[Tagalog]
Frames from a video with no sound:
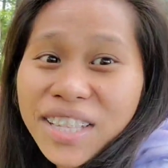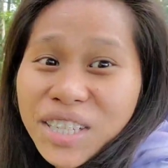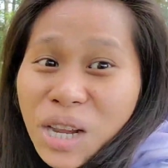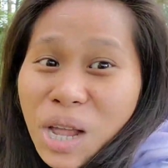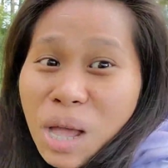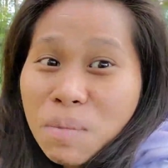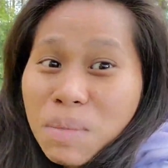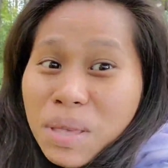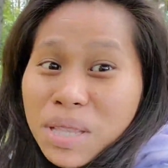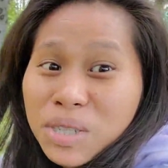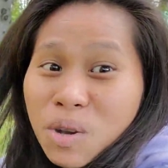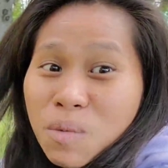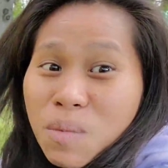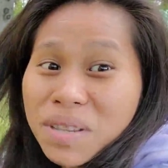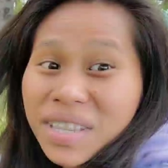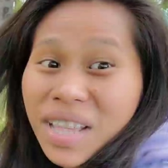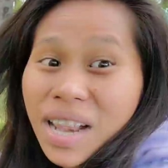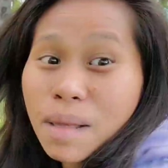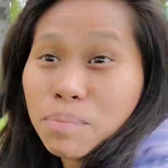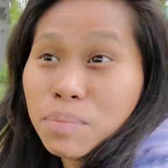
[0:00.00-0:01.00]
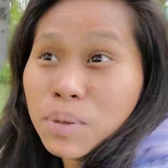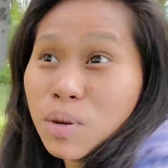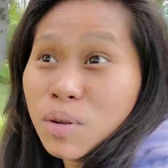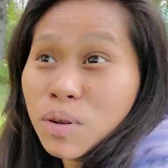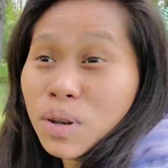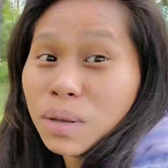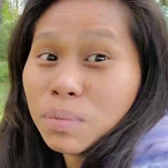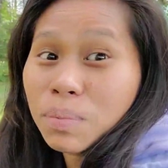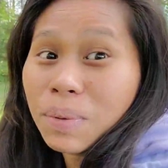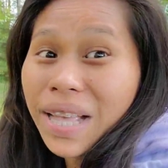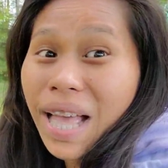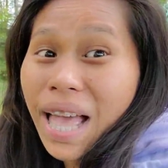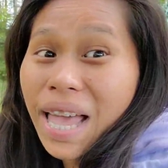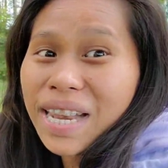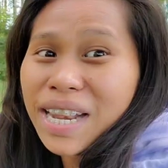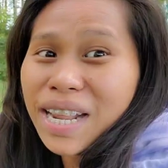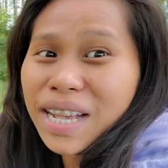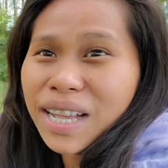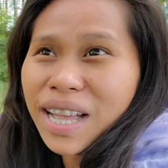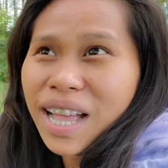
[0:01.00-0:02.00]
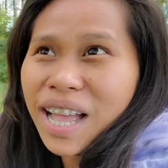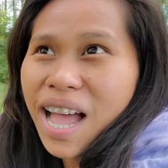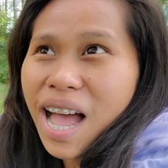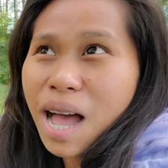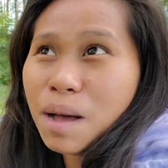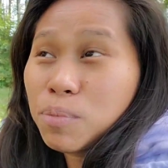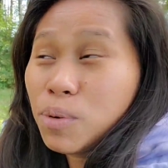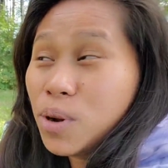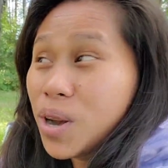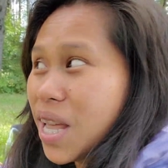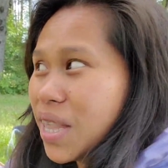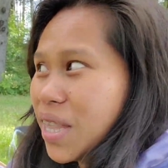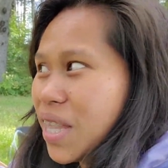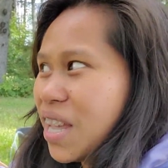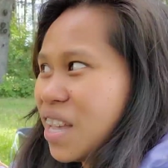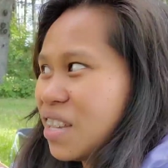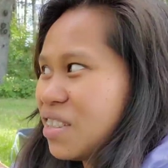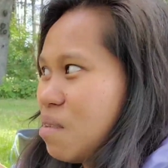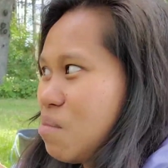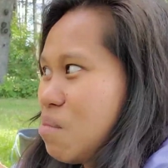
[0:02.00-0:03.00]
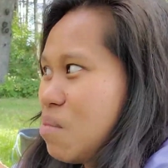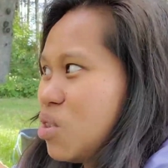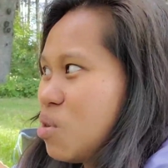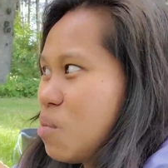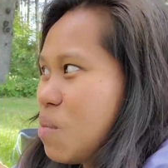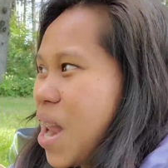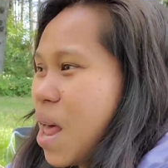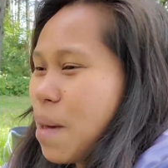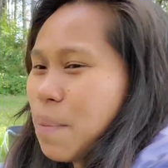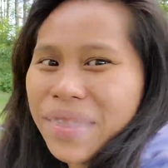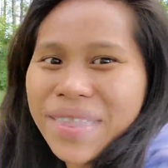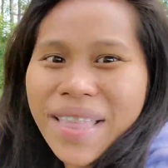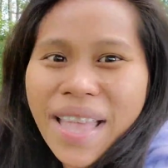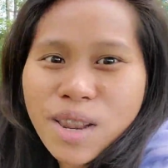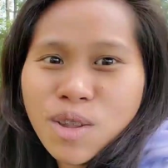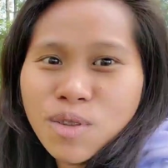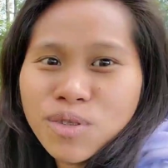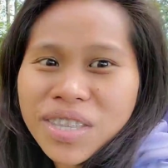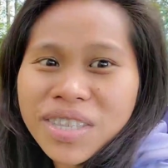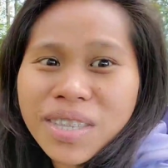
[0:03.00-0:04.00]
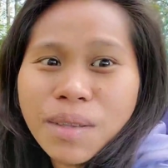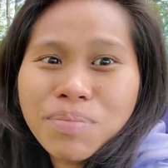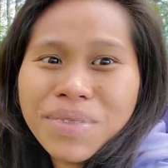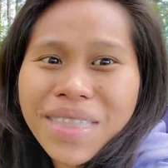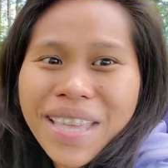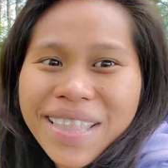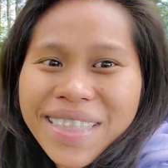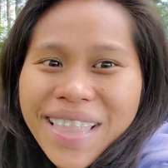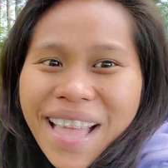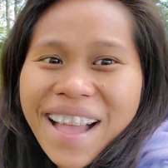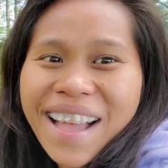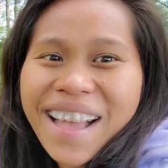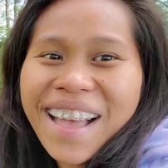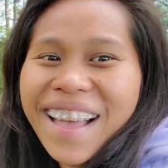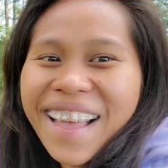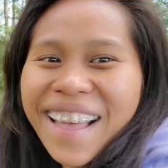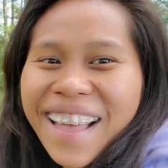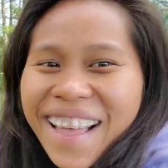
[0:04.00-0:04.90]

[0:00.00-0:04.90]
At saka medyo masarap yung pagkain ng uh, apple natin kasi medyo malapit tayo doon sa septic tank.